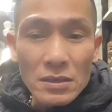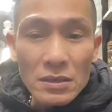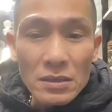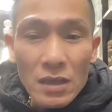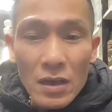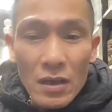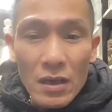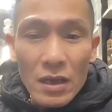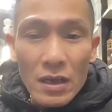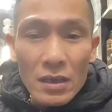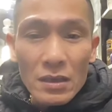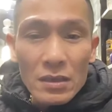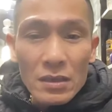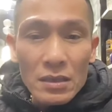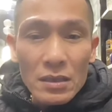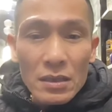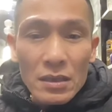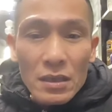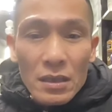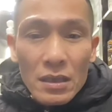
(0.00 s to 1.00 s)
Xin chào
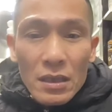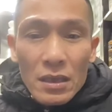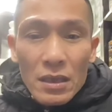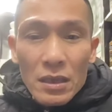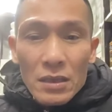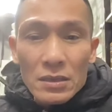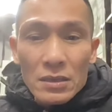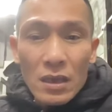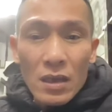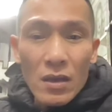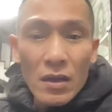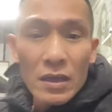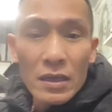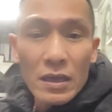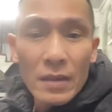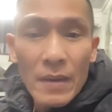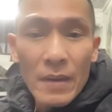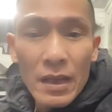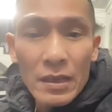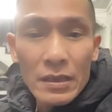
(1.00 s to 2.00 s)
anh Tế, chào
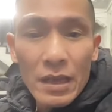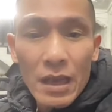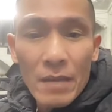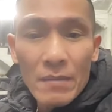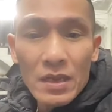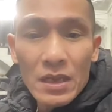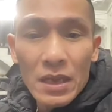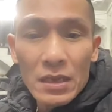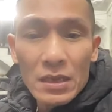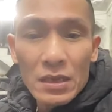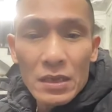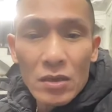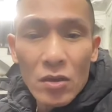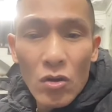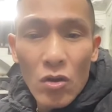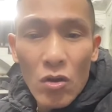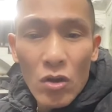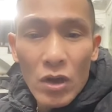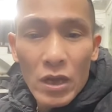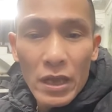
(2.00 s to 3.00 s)
anh em 28 đi anh
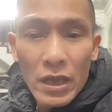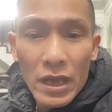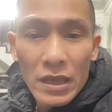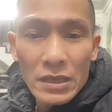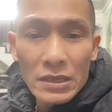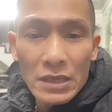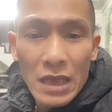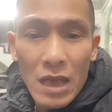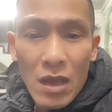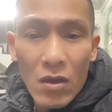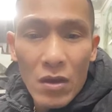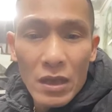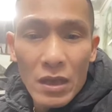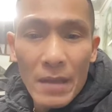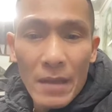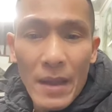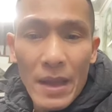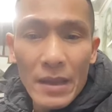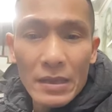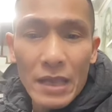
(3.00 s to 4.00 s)
ơi Ok anh chào
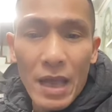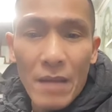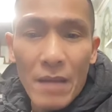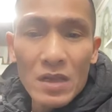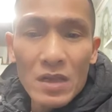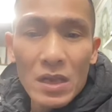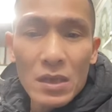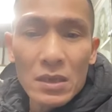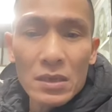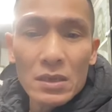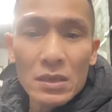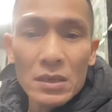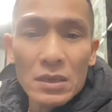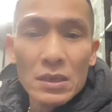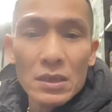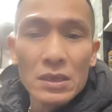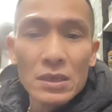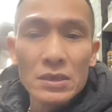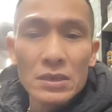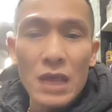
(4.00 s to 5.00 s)
anh em 28 nhá
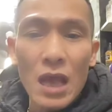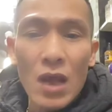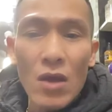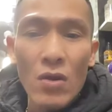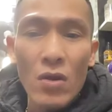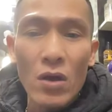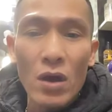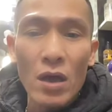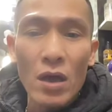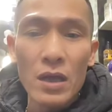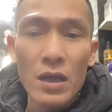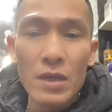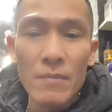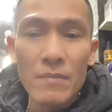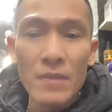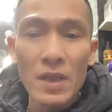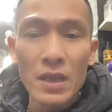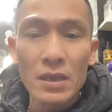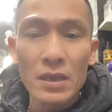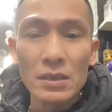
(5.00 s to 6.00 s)
Chào à,
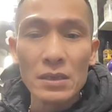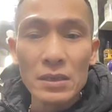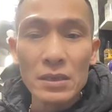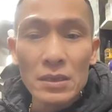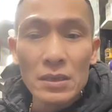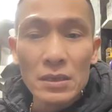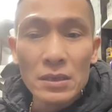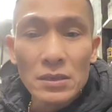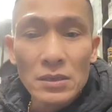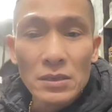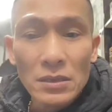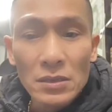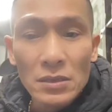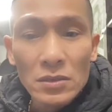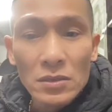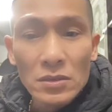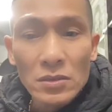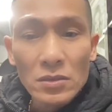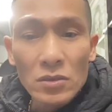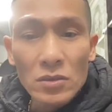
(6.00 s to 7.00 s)
Hip nhá
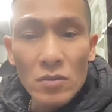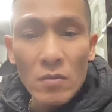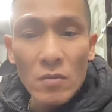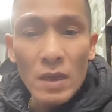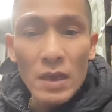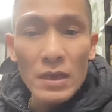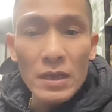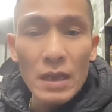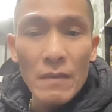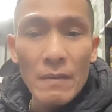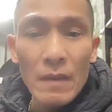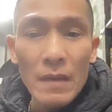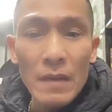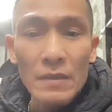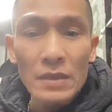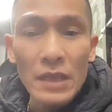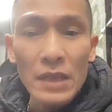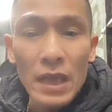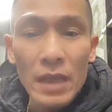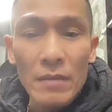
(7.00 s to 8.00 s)
Chúc anh em
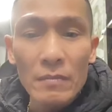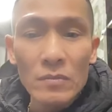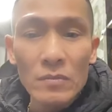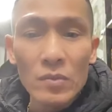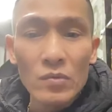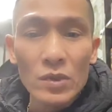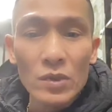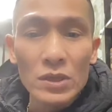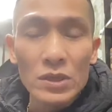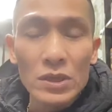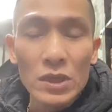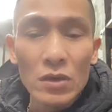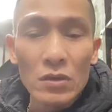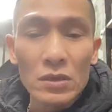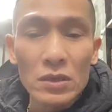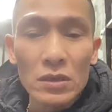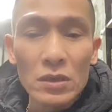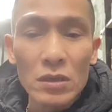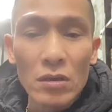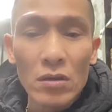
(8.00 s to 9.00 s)
28 một buổi
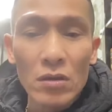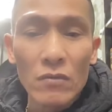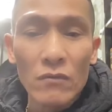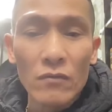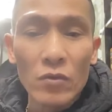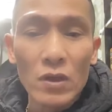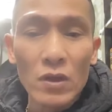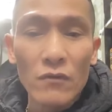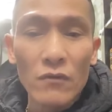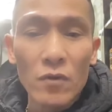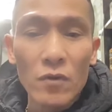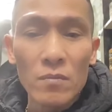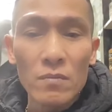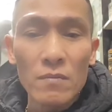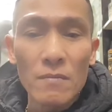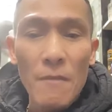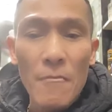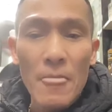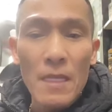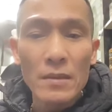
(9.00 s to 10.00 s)
chiều thật nhiều là vui hạnh
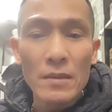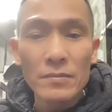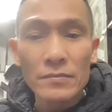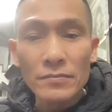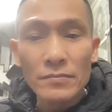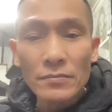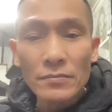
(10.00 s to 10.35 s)
phúc